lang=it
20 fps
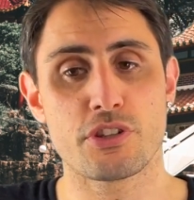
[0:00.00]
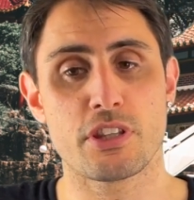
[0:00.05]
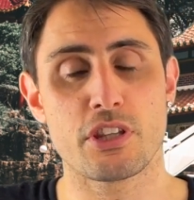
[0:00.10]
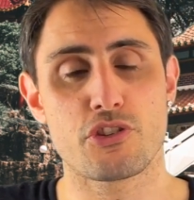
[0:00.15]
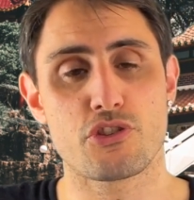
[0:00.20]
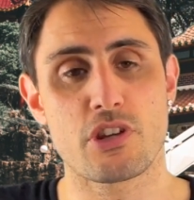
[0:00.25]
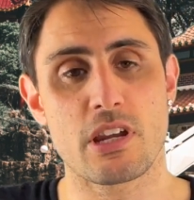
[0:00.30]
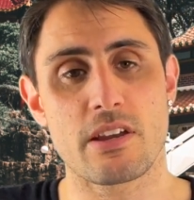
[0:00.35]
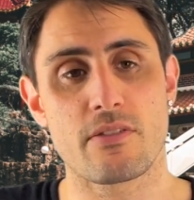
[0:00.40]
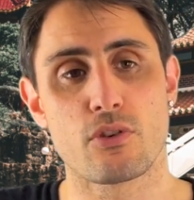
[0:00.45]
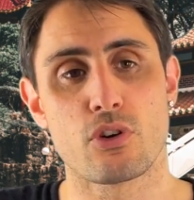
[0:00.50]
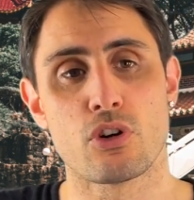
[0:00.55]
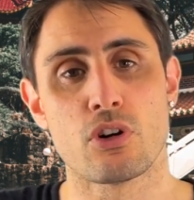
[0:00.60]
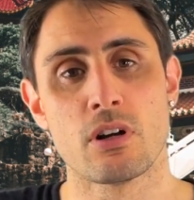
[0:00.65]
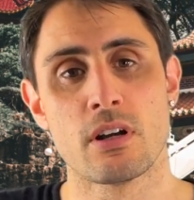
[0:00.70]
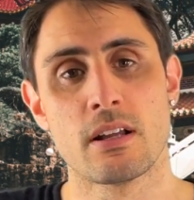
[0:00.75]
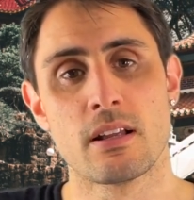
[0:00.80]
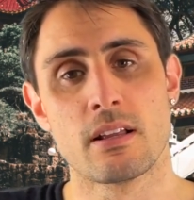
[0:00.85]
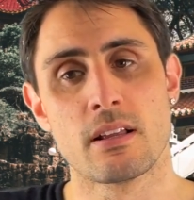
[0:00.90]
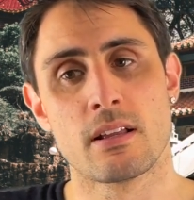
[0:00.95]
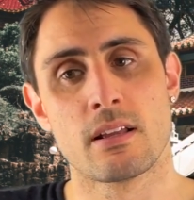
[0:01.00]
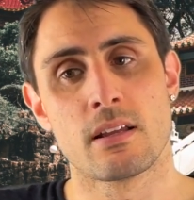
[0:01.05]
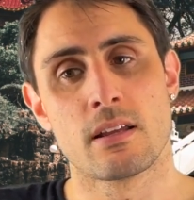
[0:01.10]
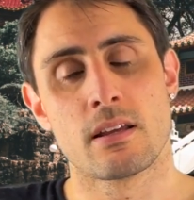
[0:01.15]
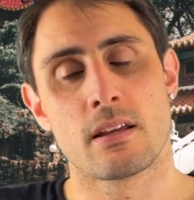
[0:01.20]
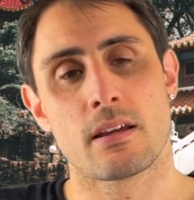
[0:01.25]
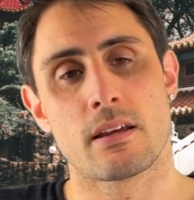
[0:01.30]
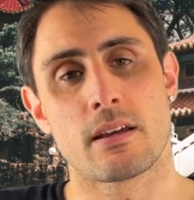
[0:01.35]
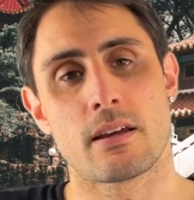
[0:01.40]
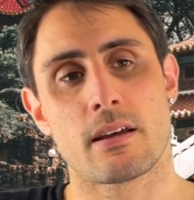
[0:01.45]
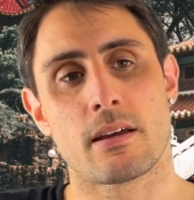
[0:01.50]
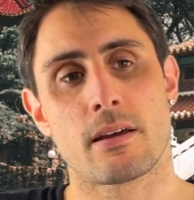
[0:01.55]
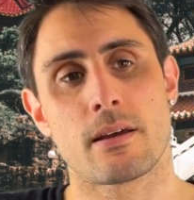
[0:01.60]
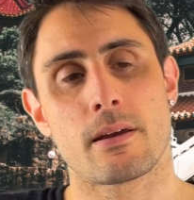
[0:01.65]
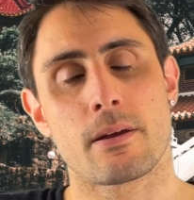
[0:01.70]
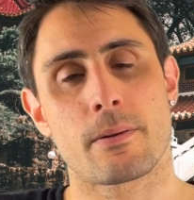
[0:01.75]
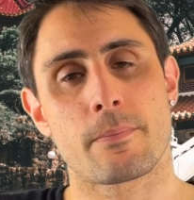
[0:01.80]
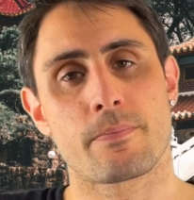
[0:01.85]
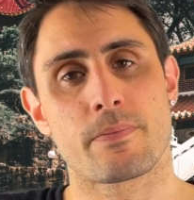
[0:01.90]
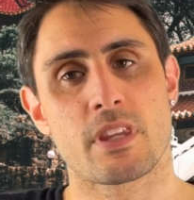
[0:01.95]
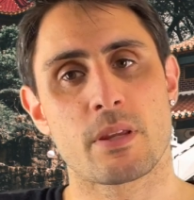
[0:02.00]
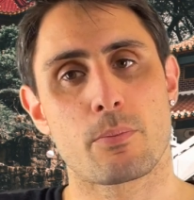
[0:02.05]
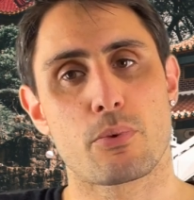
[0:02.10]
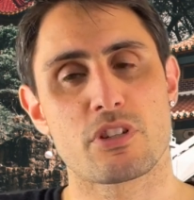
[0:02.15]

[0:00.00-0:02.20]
Dicevo Um,